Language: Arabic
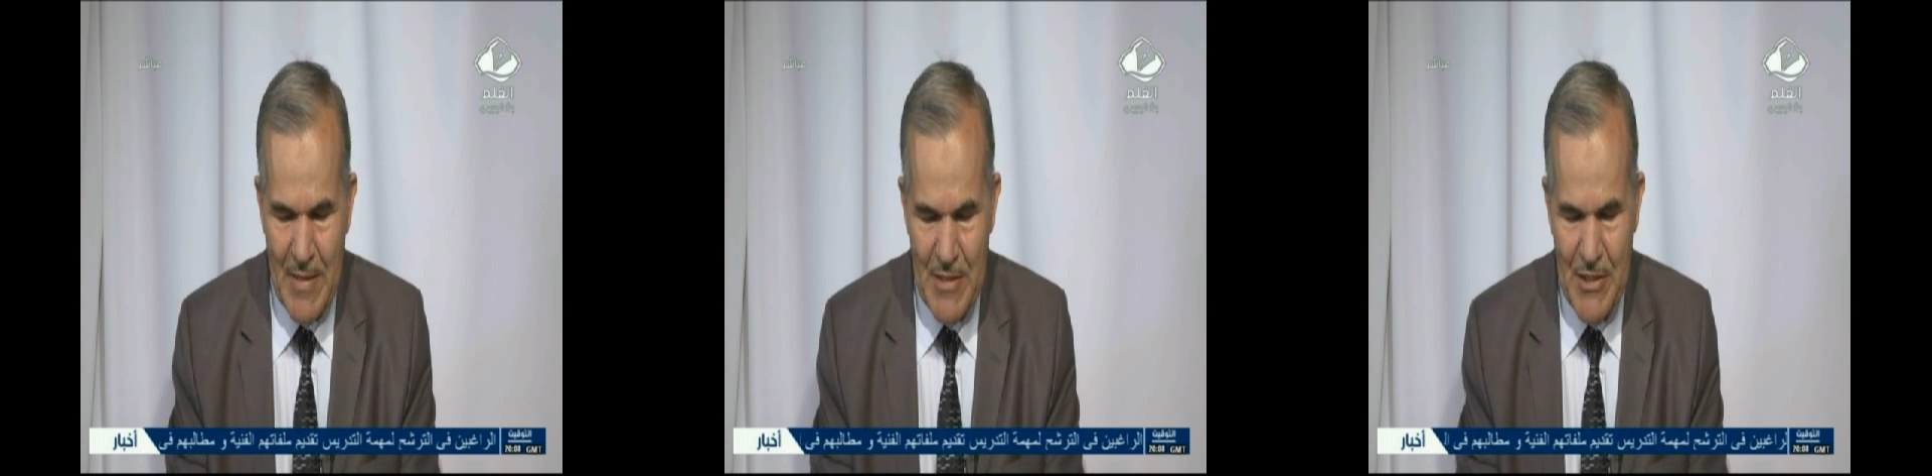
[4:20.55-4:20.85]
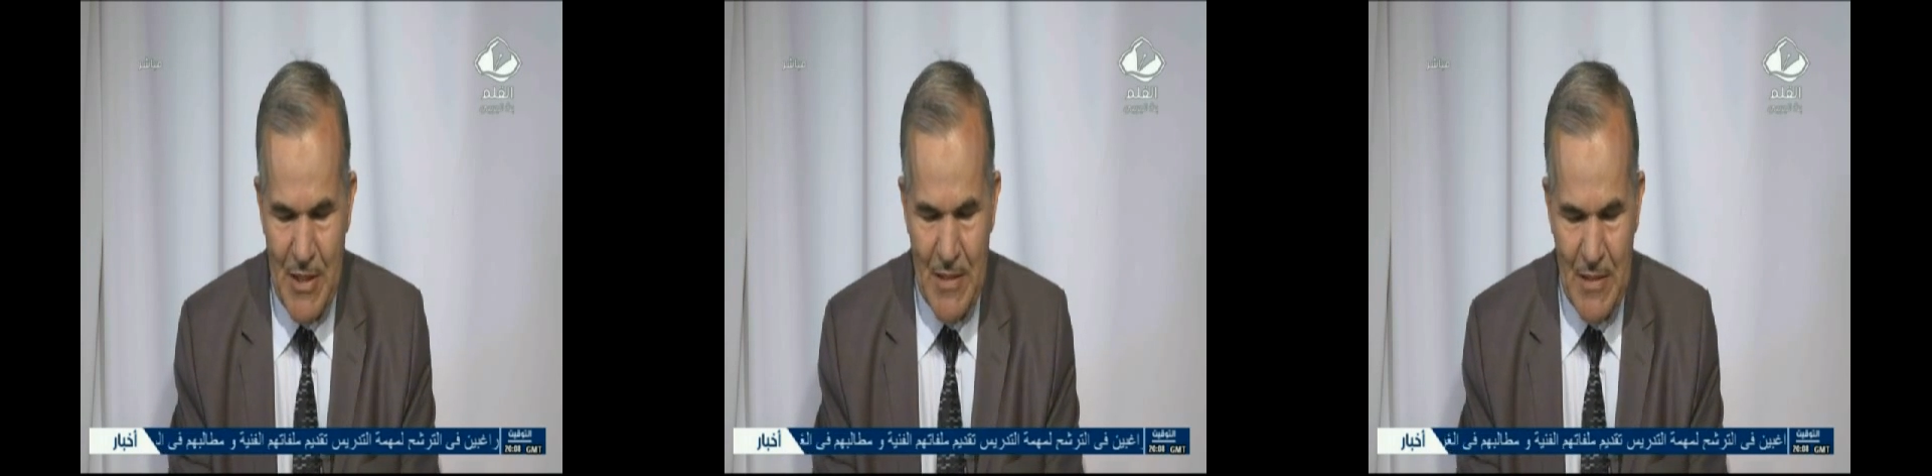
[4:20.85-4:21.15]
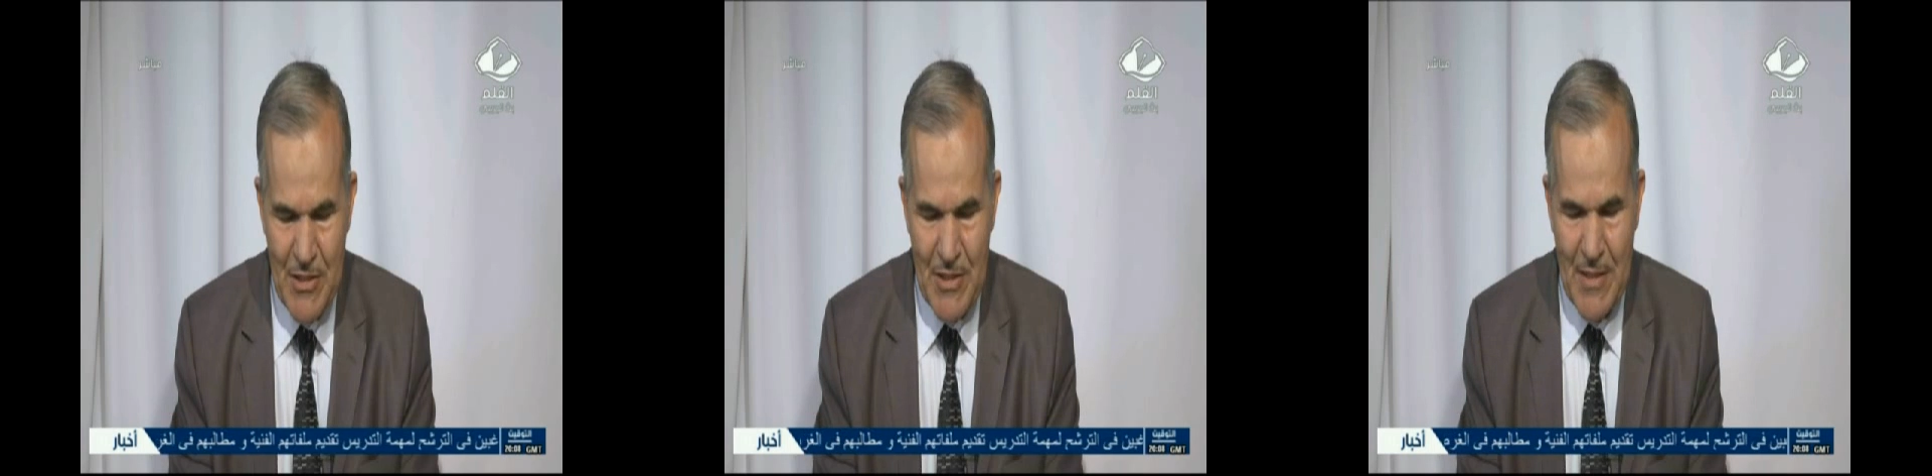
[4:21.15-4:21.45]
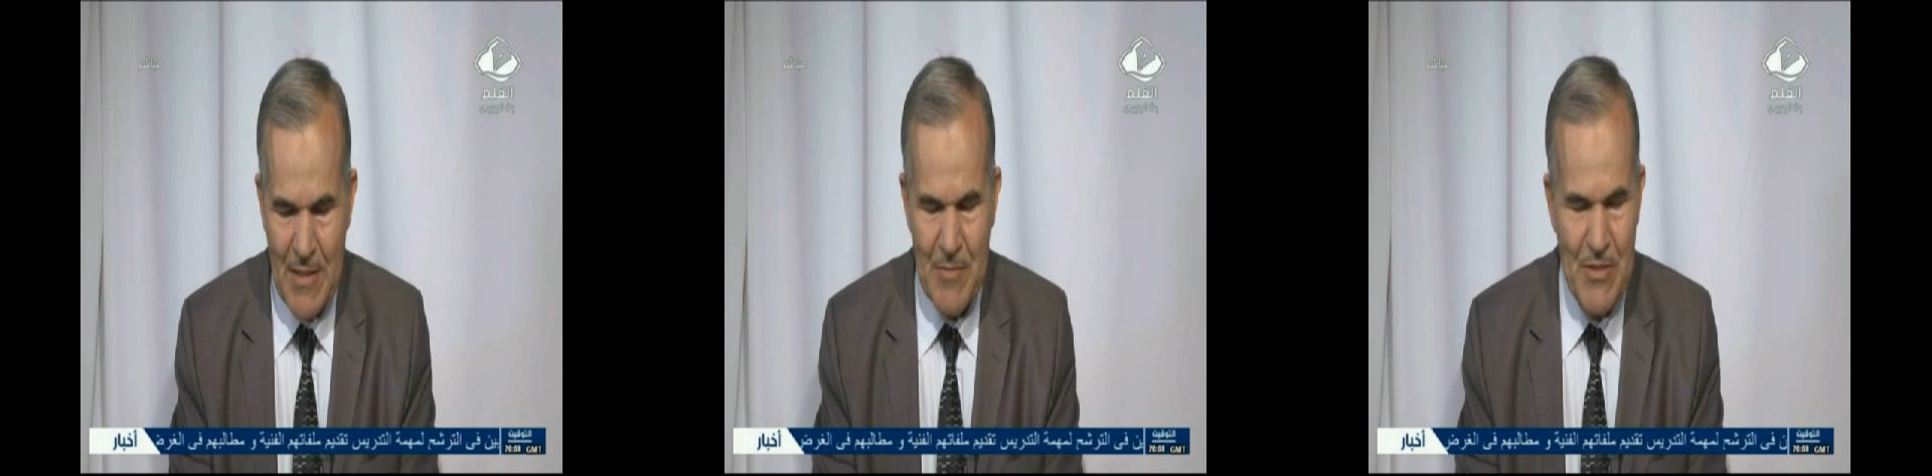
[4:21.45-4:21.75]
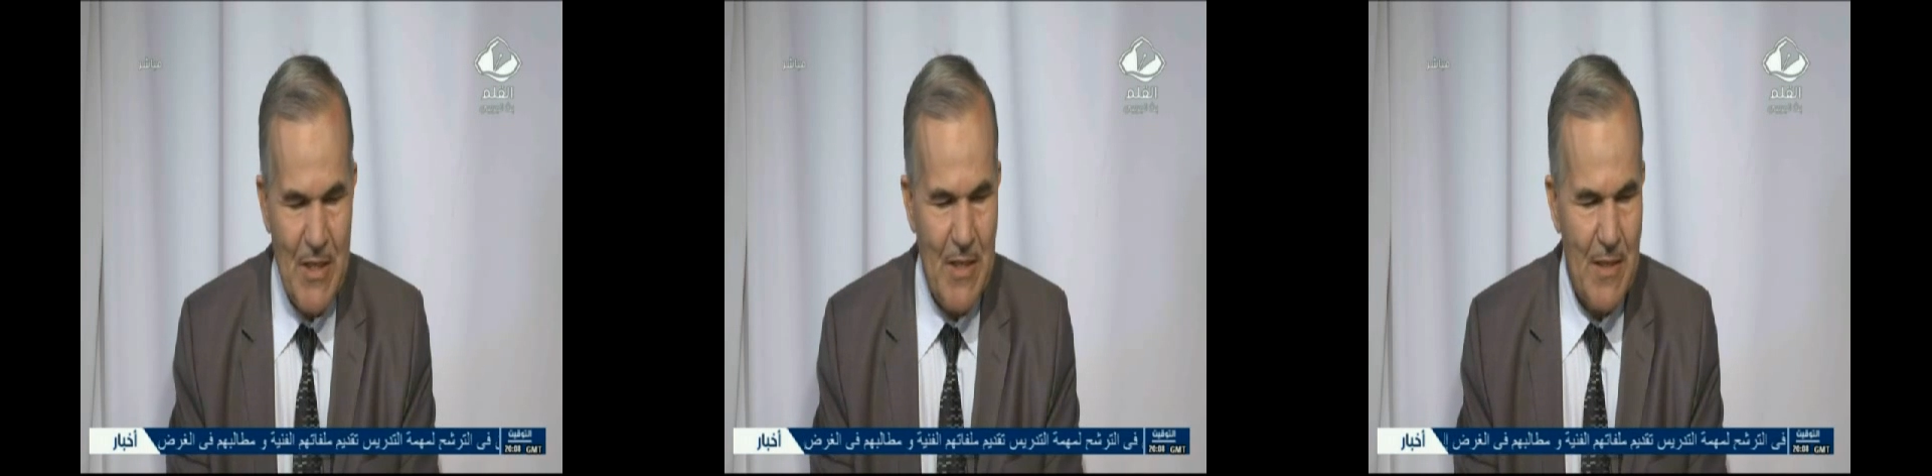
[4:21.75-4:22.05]
اللجان تشتغل من
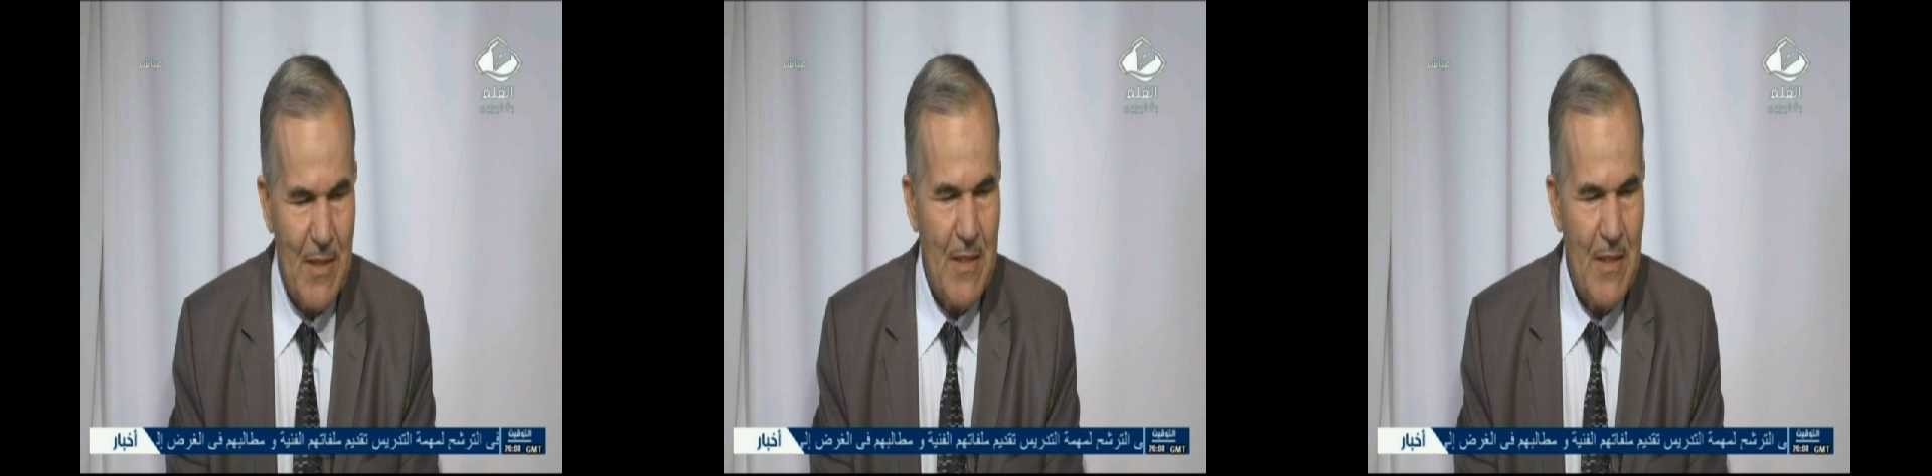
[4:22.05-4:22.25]
شهر